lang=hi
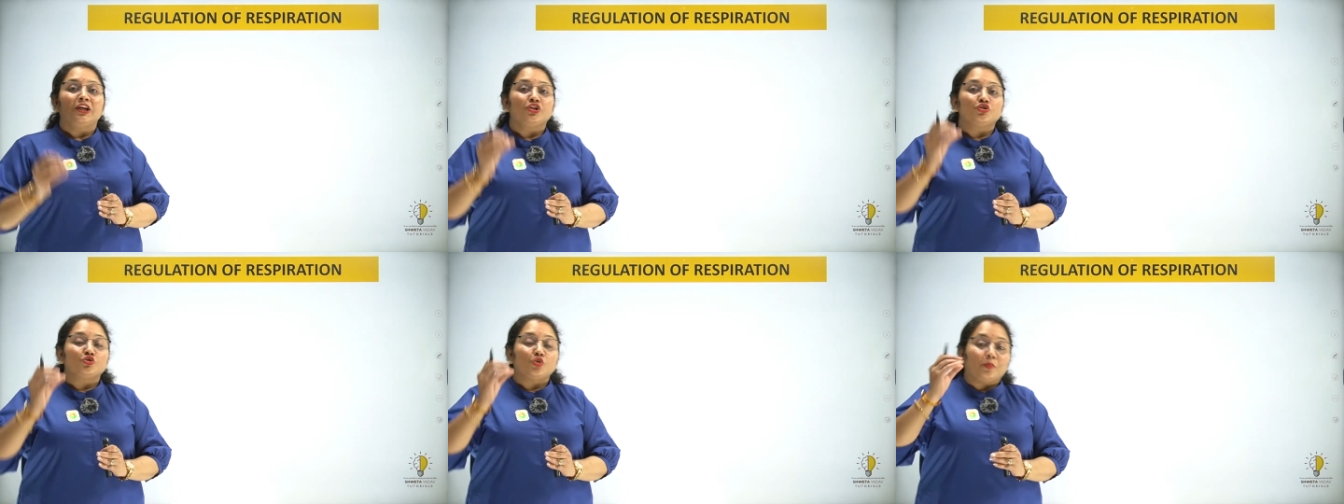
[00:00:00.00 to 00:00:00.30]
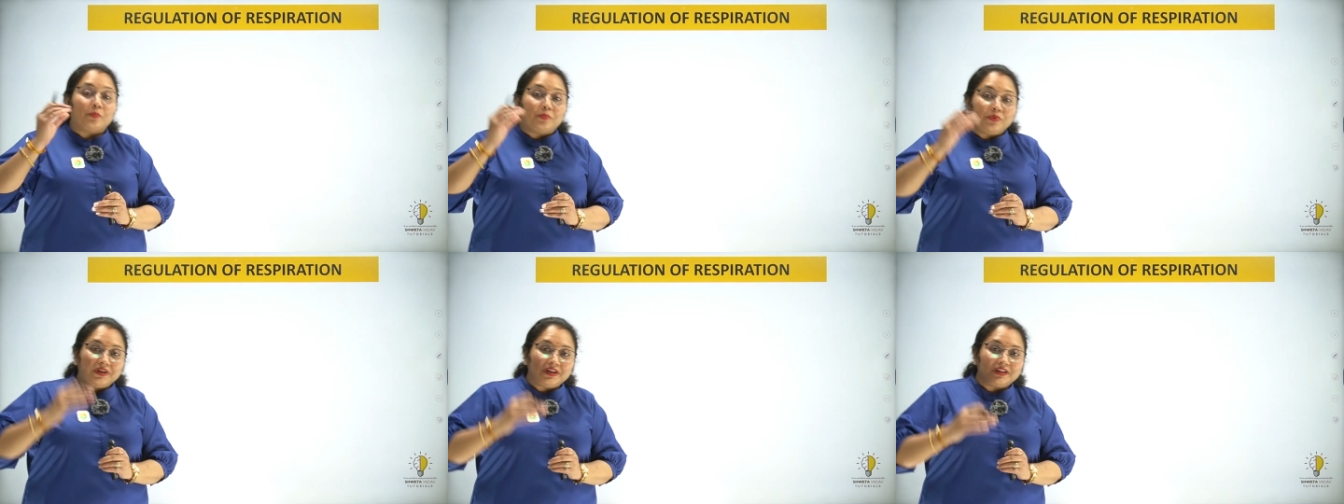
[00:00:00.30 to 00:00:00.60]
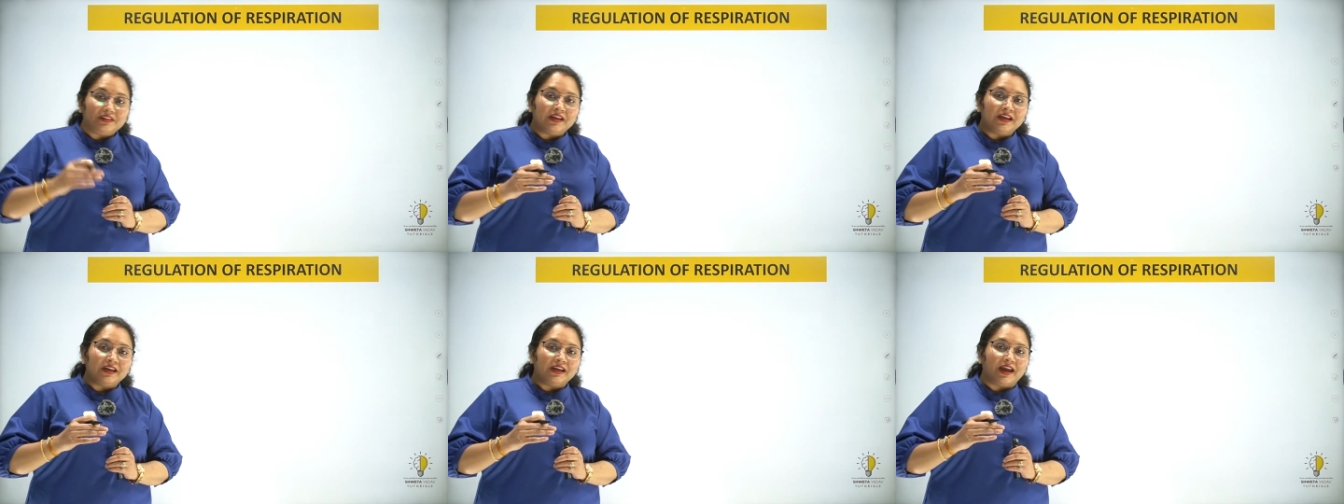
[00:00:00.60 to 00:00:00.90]
जो
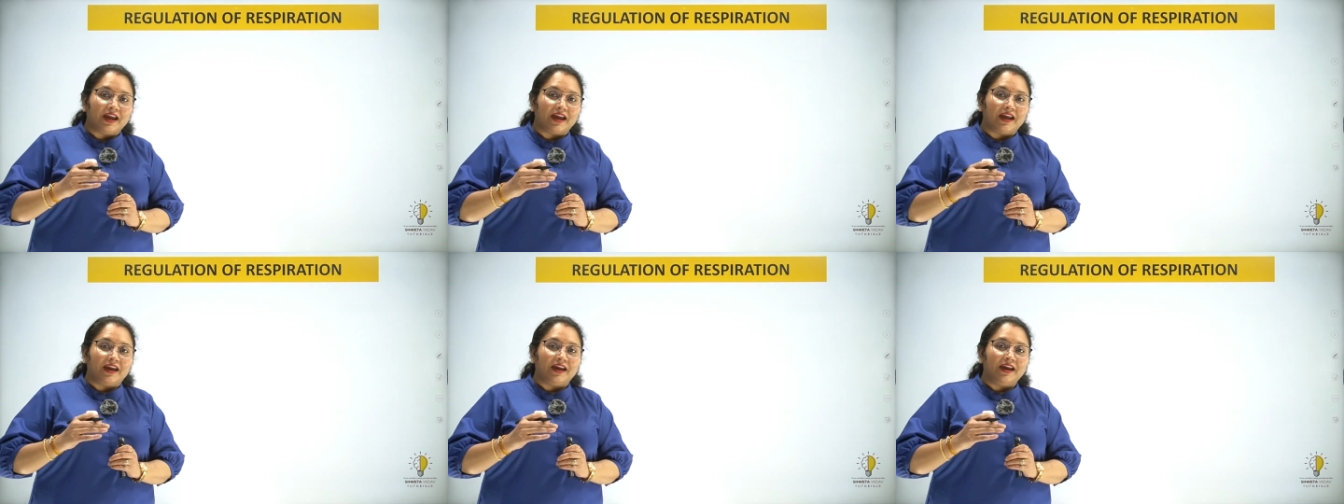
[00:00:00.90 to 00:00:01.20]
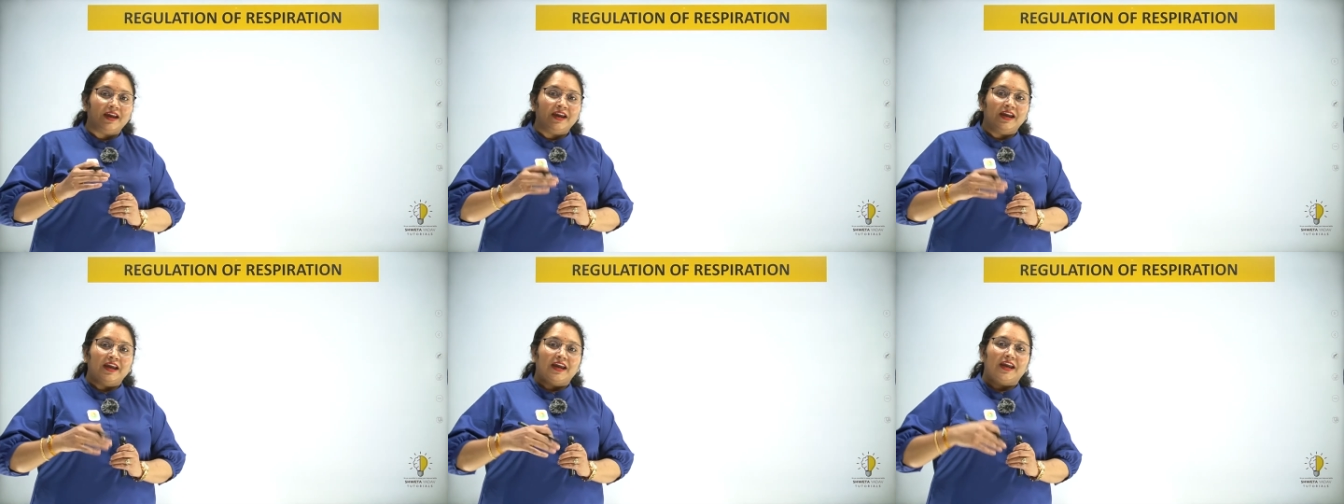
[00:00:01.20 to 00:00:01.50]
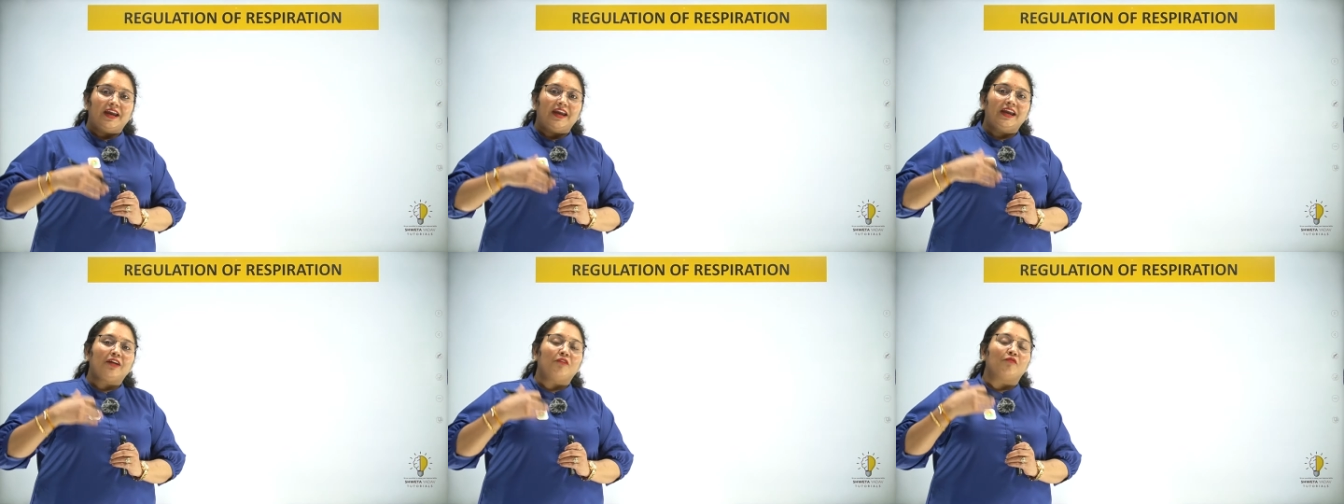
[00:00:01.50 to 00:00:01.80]
ब्रीदिंग है
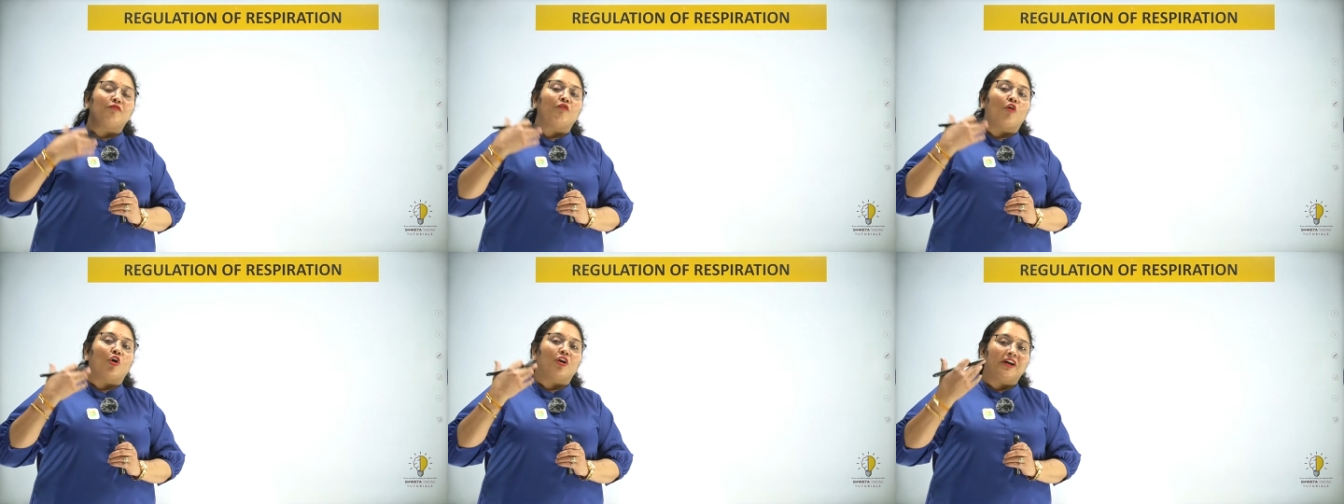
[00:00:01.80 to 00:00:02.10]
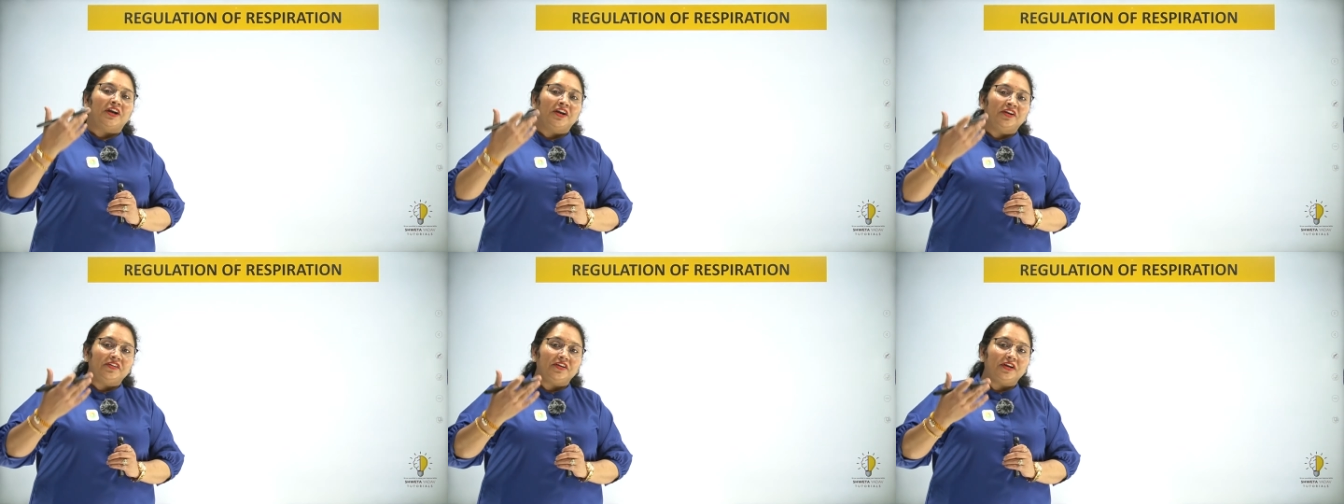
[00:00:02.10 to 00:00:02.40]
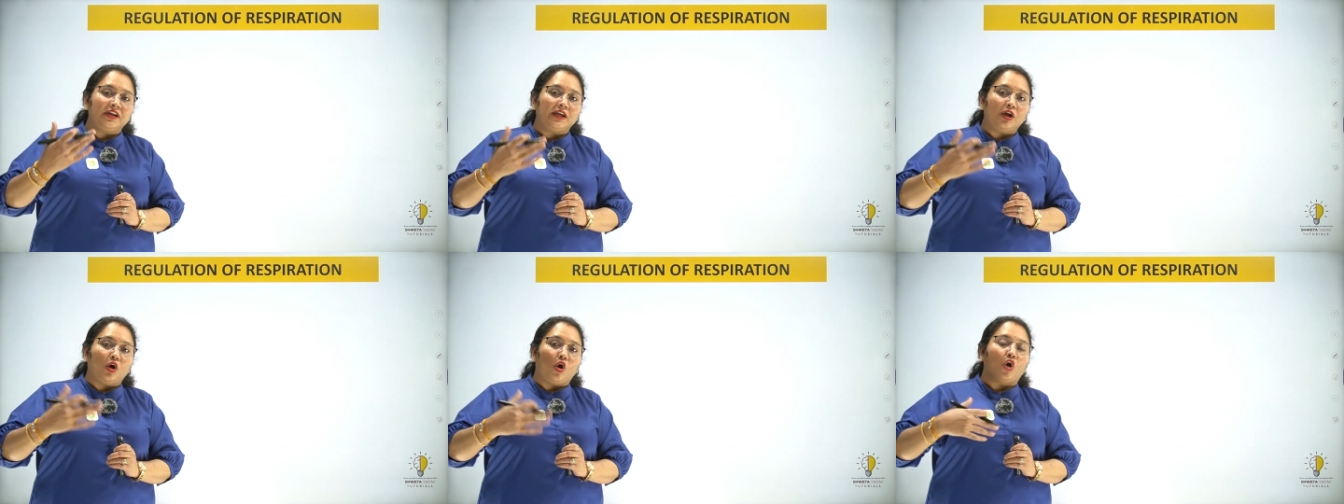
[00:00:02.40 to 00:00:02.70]
एक वॉलेंट्री